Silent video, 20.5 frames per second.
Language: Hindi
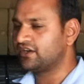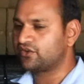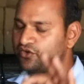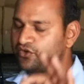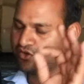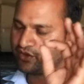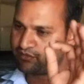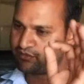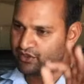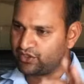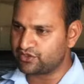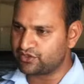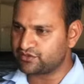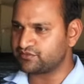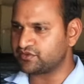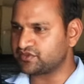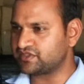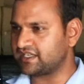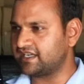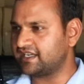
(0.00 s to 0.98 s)
खूब लूज
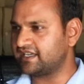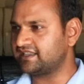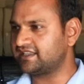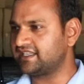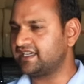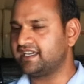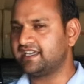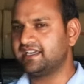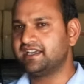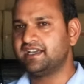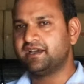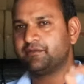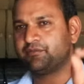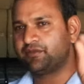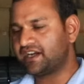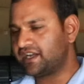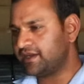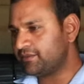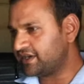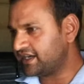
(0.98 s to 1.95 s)
मोशन लगते हैं
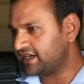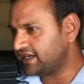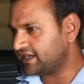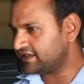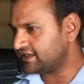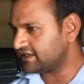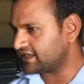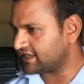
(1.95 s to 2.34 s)
बड़े बड़े